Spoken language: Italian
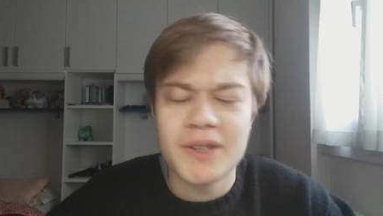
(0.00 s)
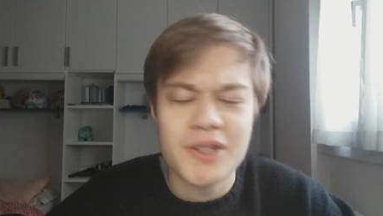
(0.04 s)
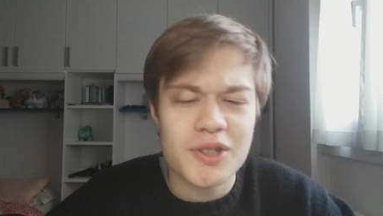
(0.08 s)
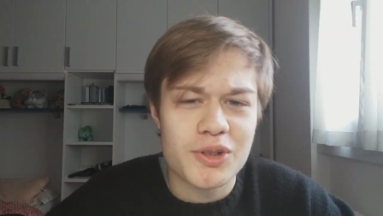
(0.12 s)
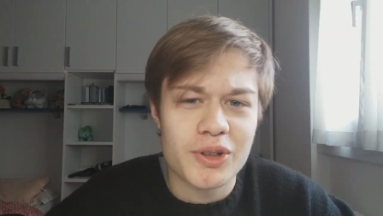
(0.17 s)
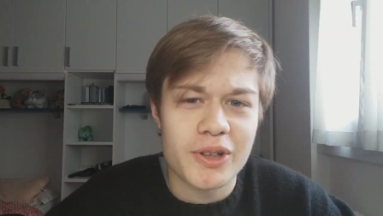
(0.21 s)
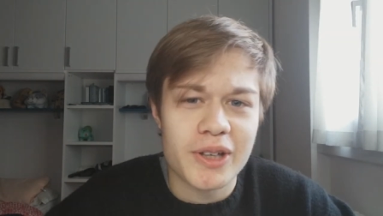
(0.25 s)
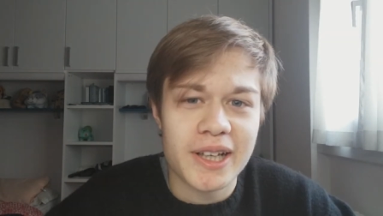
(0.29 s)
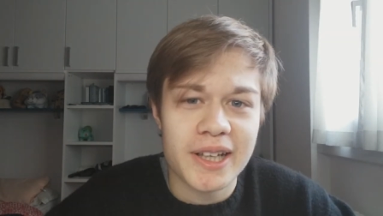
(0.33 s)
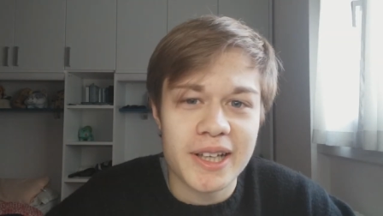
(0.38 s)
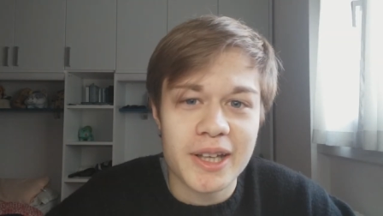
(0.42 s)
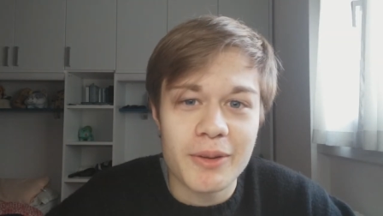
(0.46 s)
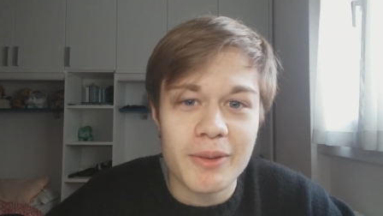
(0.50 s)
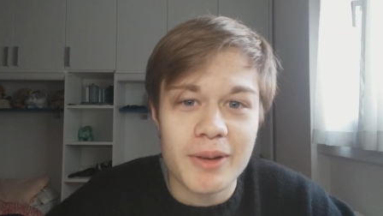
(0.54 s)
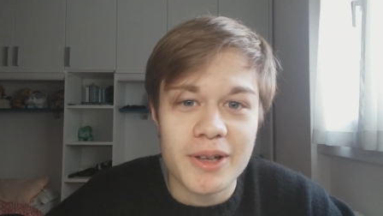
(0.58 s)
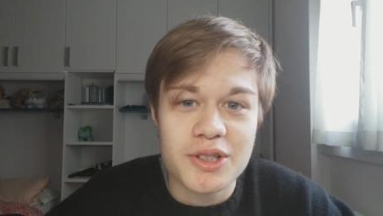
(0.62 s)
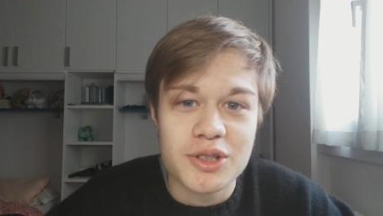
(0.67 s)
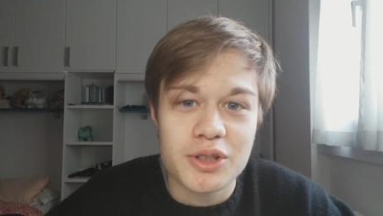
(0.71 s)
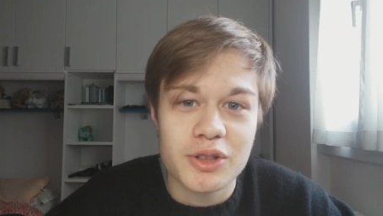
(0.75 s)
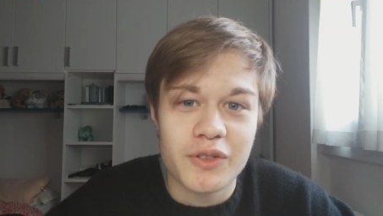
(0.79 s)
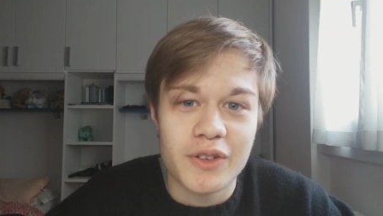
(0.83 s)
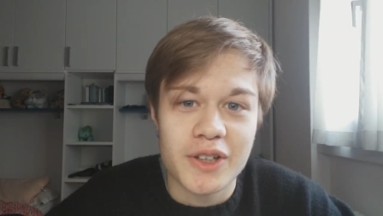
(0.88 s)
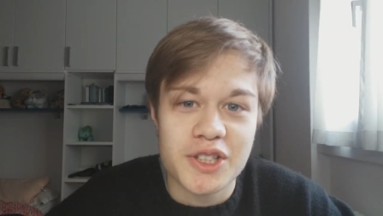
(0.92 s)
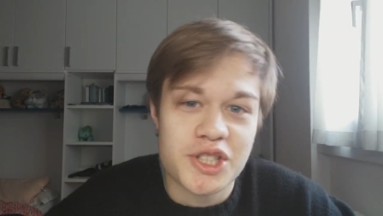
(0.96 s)
Penso che anche
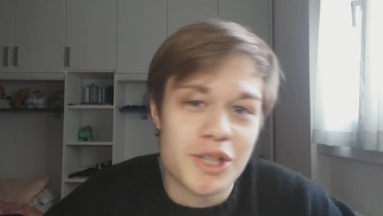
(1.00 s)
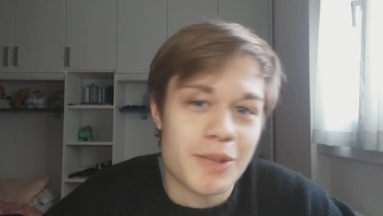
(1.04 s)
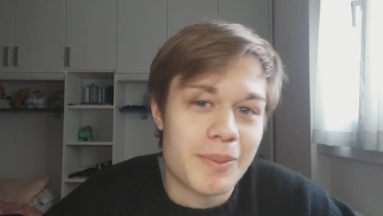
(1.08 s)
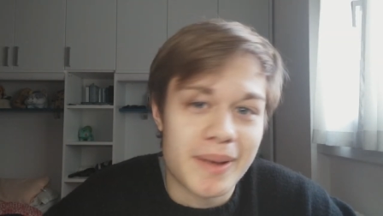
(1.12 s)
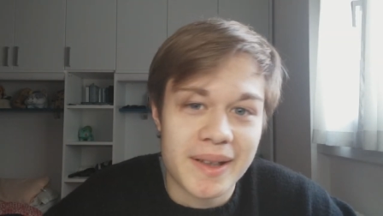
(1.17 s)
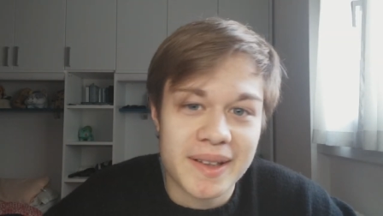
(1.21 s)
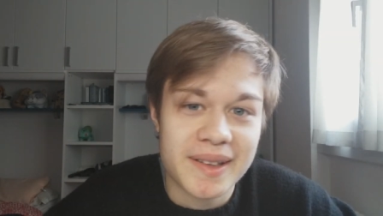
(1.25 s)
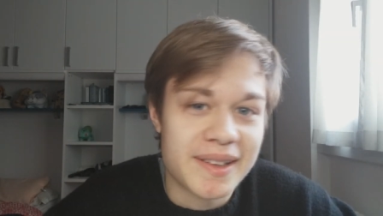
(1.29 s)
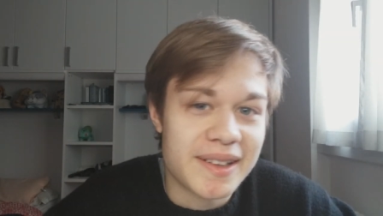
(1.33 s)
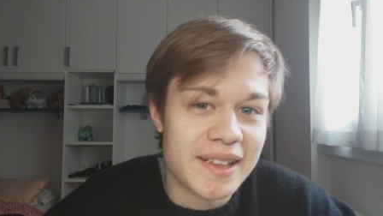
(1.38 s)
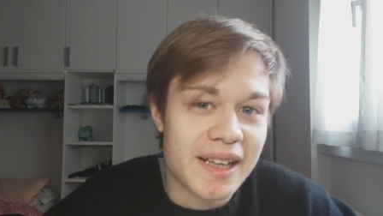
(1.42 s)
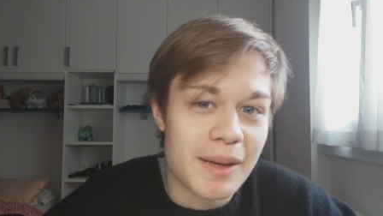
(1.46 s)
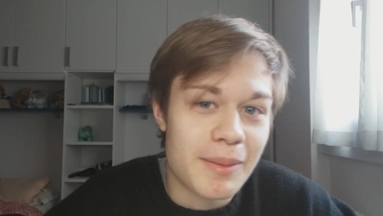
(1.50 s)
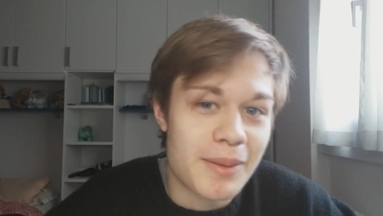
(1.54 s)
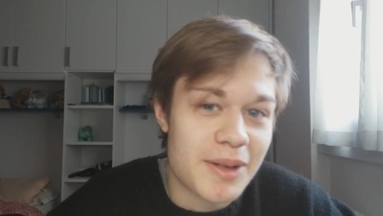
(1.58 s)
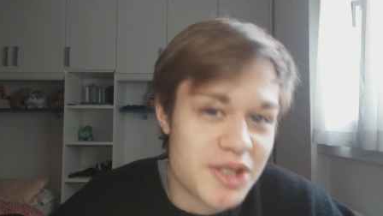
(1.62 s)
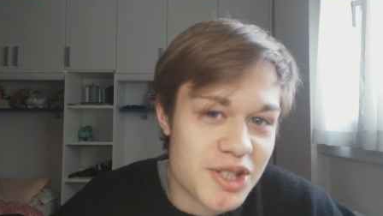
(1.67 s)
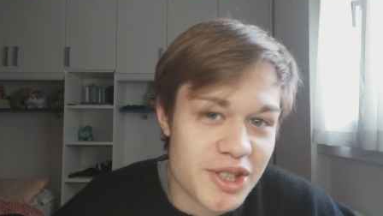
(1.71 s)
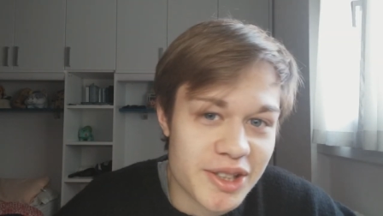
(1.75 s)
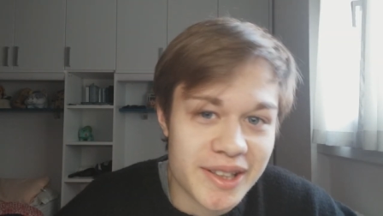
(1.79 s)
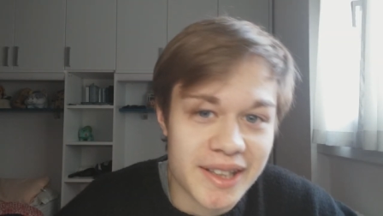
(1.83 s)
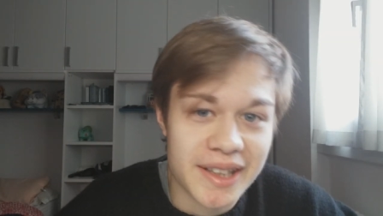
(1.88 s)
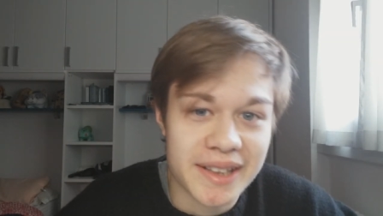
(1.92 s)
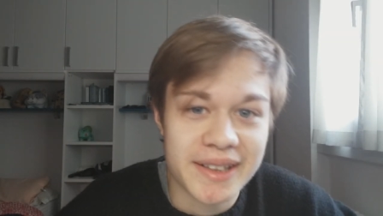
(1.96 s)
questo faccia parte della
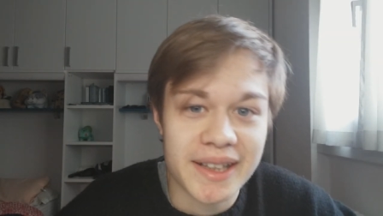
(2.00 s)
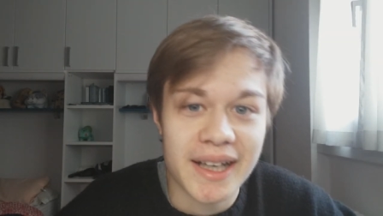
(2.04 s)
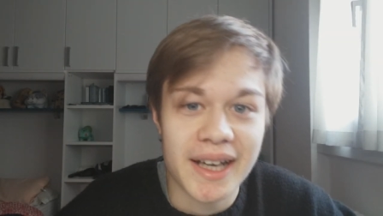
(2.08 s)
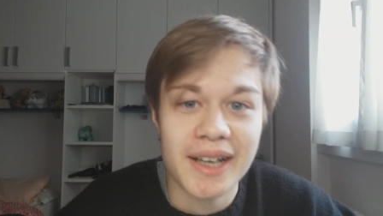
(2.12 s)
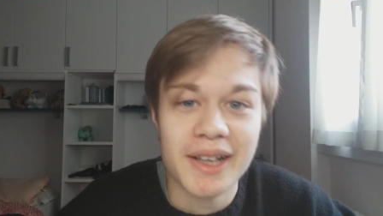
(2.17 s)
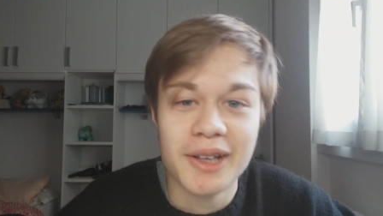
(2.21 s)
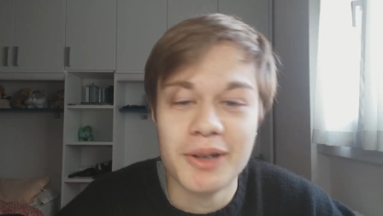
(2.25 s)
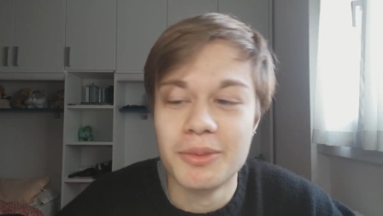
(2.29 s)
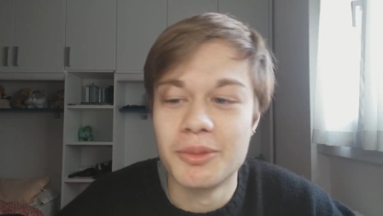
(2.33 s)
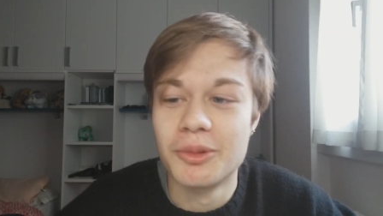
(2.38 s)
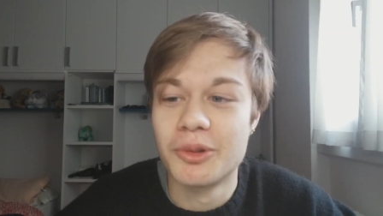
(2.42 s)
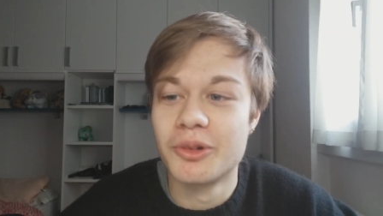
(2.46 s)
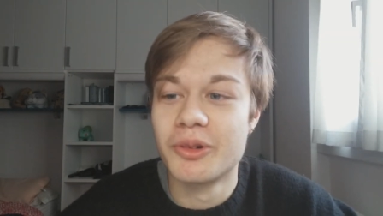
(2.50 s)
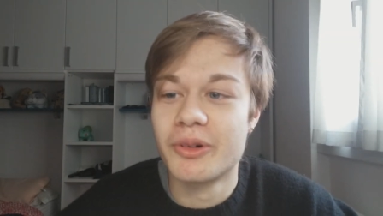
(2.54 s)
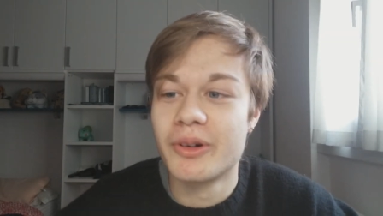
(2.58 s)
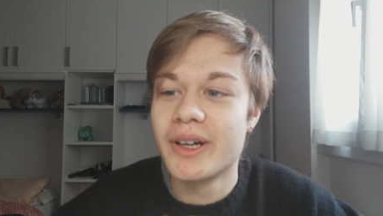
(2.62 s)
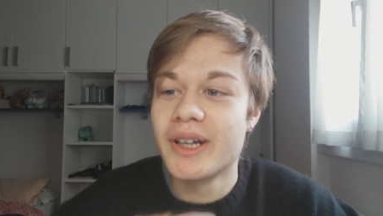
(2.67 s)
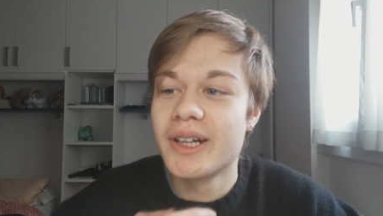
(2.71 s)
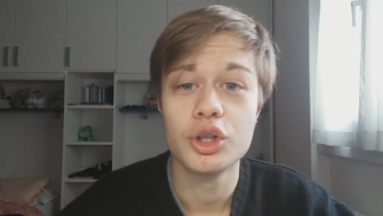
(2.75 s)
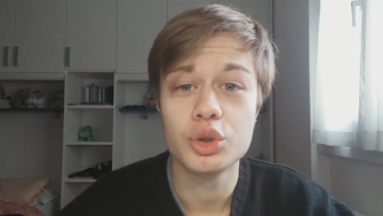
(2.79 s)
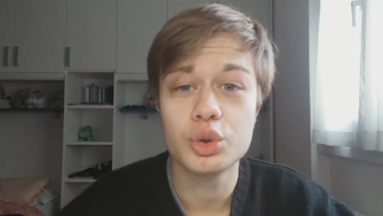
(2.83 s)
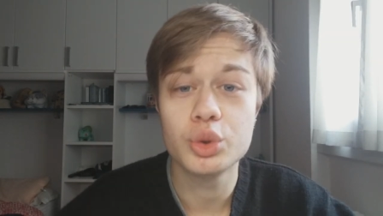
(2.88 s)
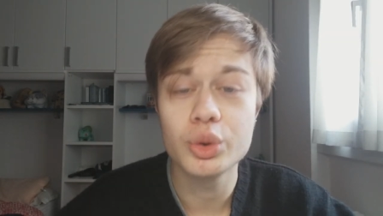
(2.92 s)
magia di Natale comunque.